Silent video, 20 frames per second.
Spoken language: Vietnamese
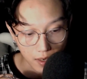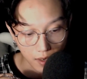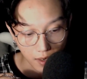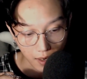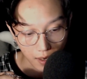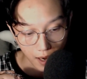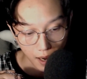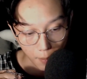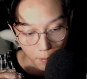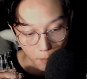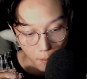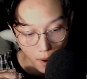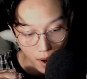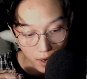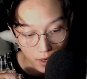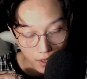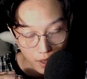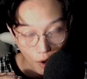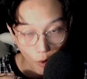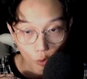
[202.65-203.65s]
là
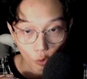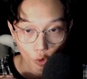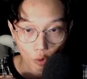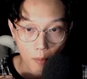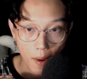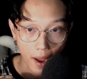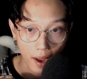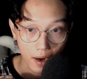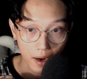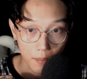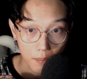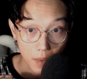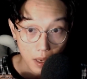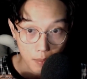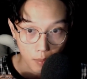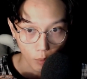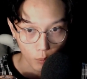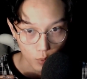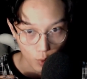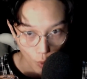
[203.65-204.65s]
bác dâu của bạn là bị
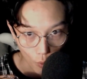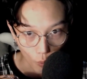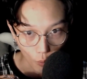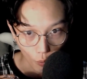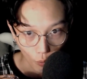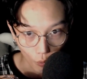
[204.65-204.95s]
mộng du,